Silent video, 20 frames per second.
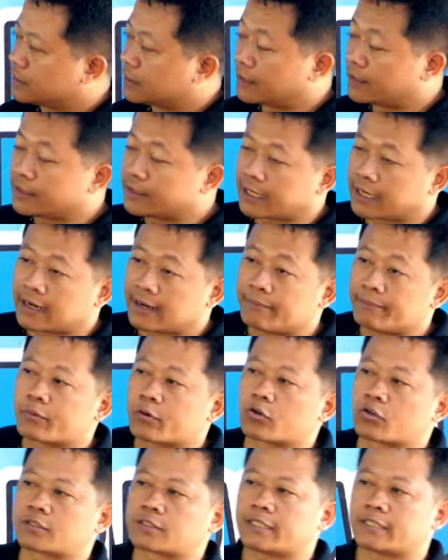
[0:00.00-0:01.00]
Jadi dalam
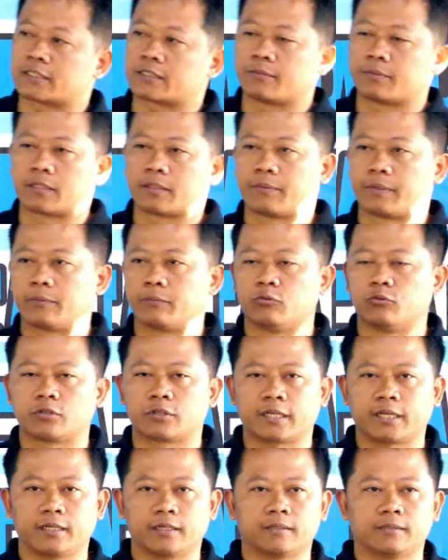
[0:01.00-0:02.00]
proses teman-teman
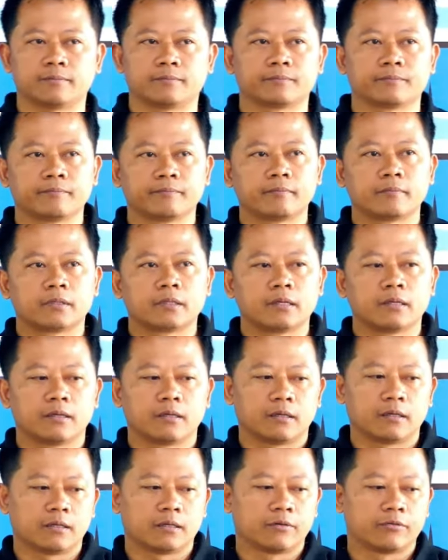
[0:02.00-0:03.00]
mungkin
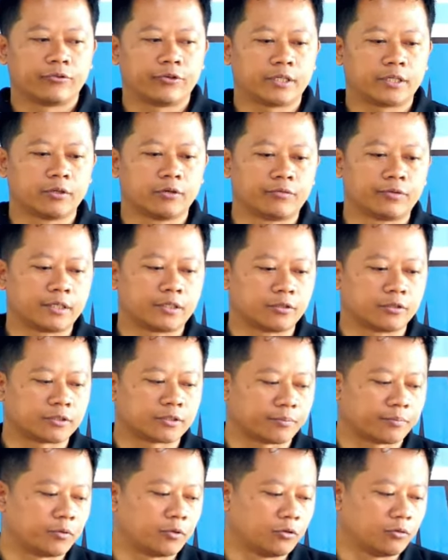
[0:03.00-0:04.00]
video-video
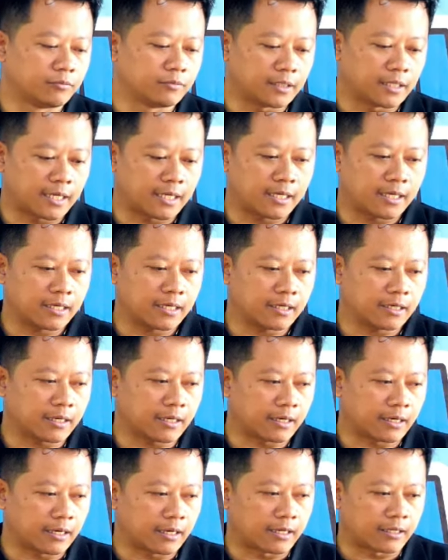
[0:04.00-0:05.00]
sebelumnya
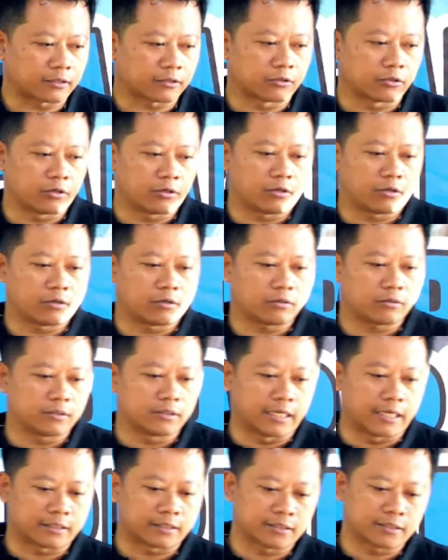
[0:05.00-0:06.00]
atau
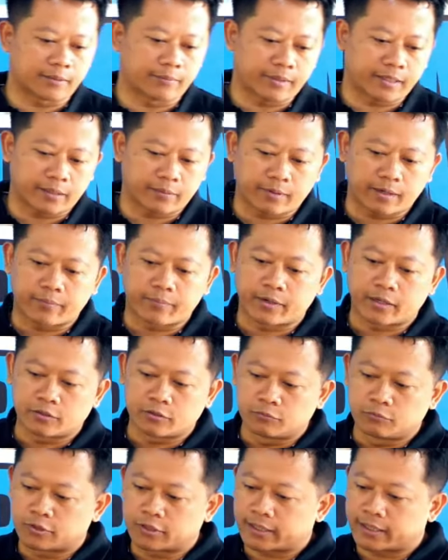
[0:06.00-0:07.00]
yang disampaikan Pak
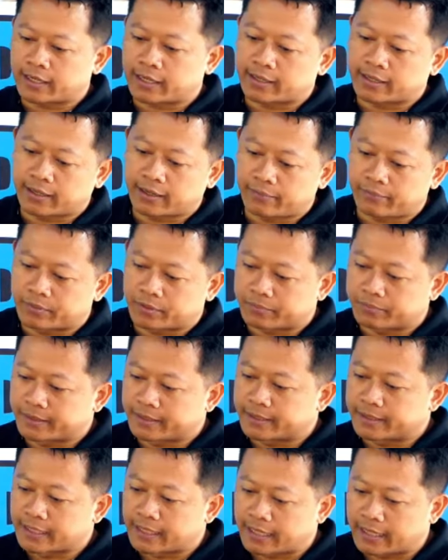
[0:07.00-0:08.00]
Bayu mungkin agak
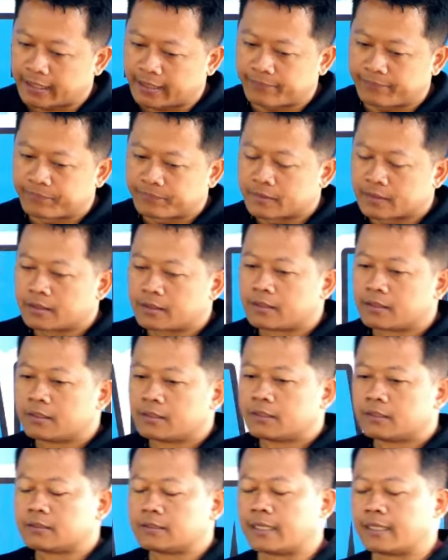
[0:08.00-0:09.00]
berbeda.
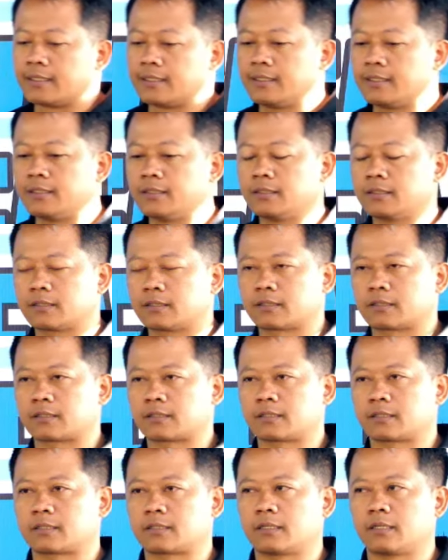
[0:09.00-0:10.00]
Jadi
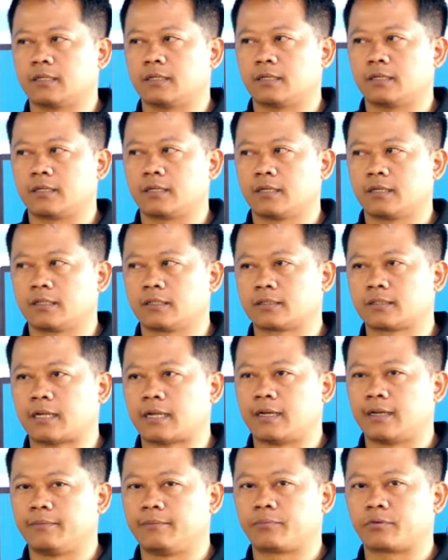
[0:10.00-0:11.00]
eh,
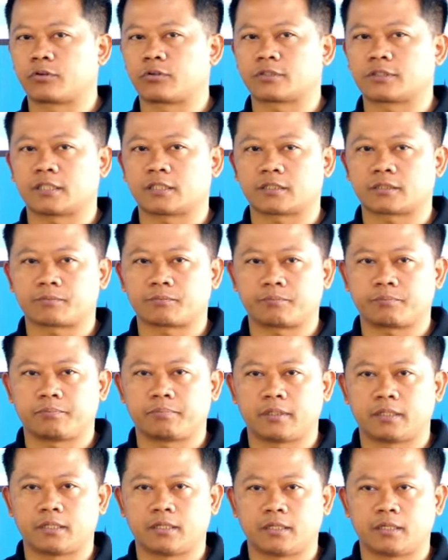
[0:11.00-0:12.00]
dalam proses
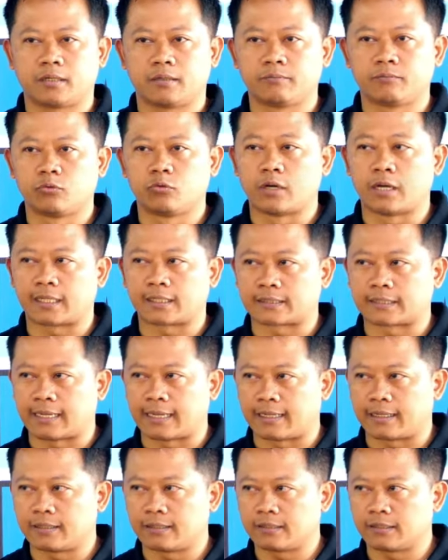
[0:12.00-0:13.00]

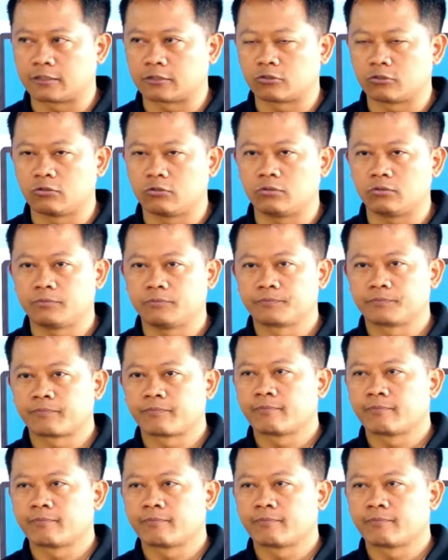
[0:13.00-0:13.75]
pembuatan itu